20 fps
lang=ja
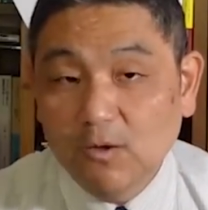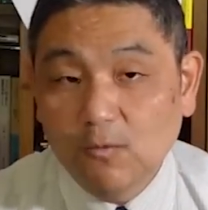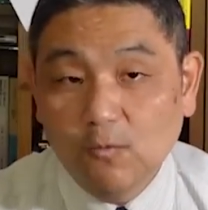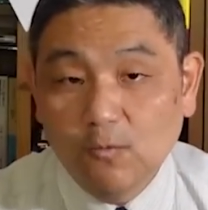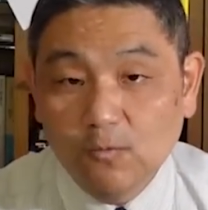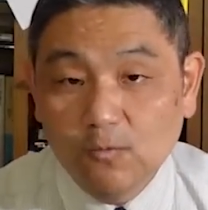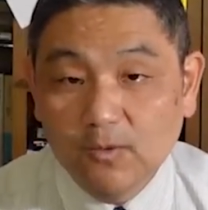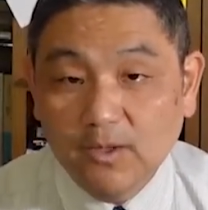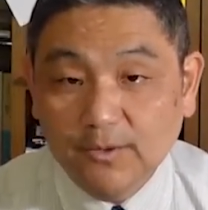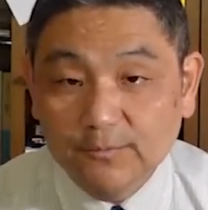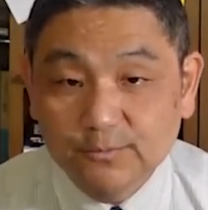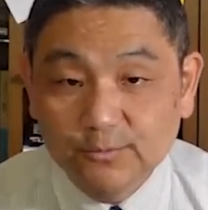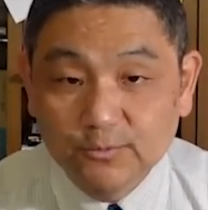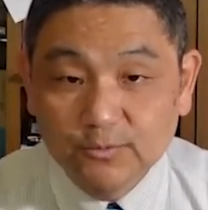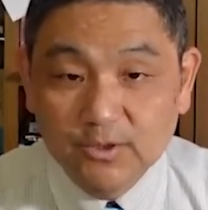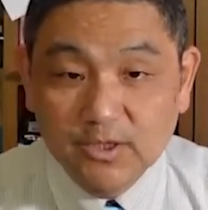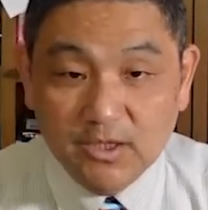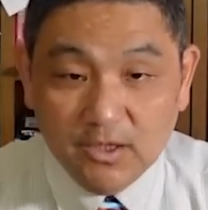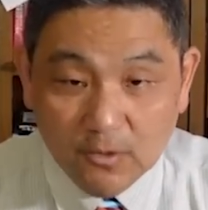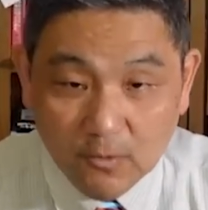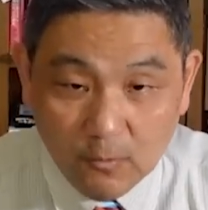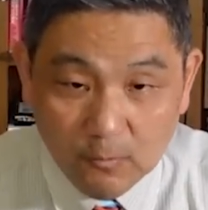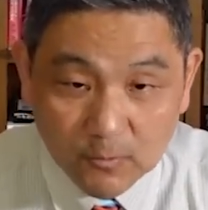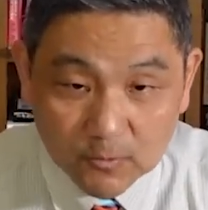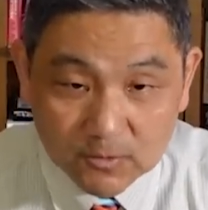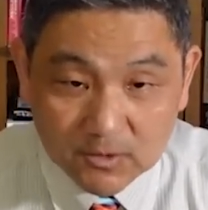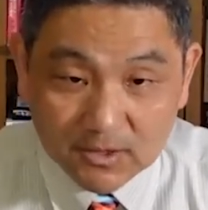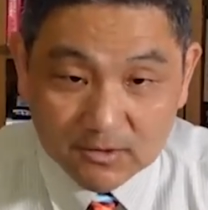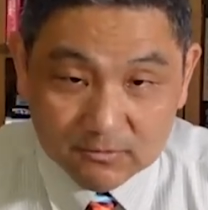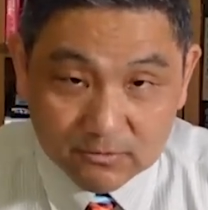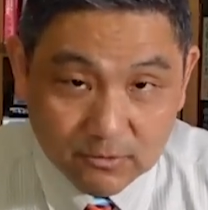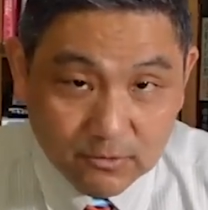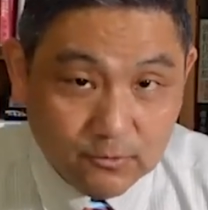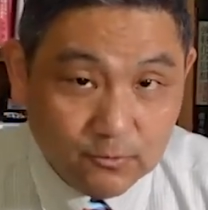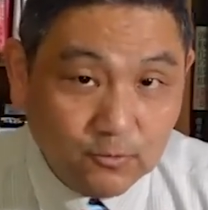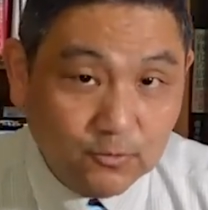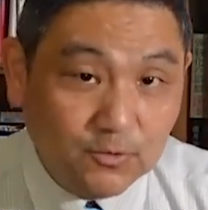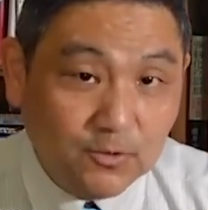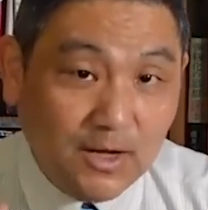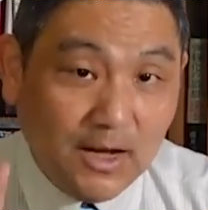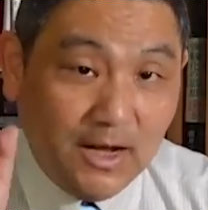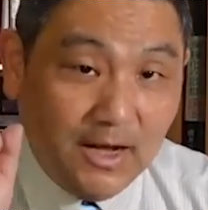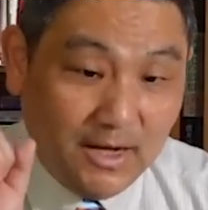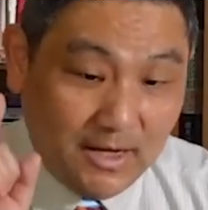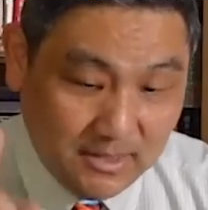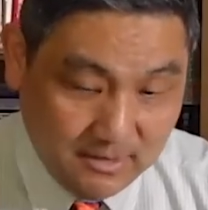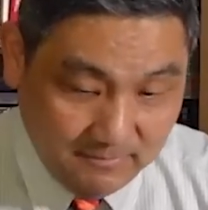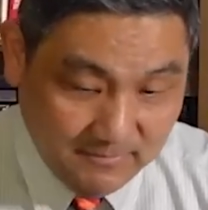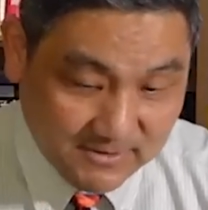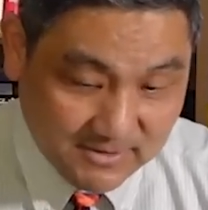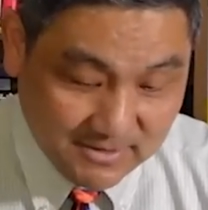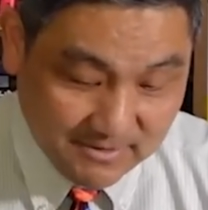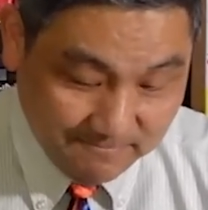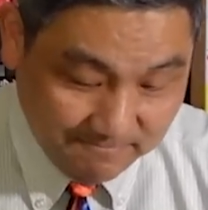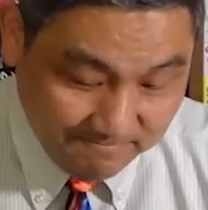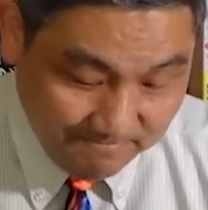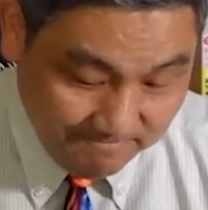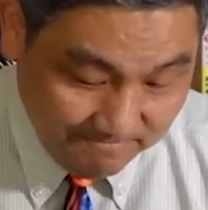こんな風に思っているということがあります。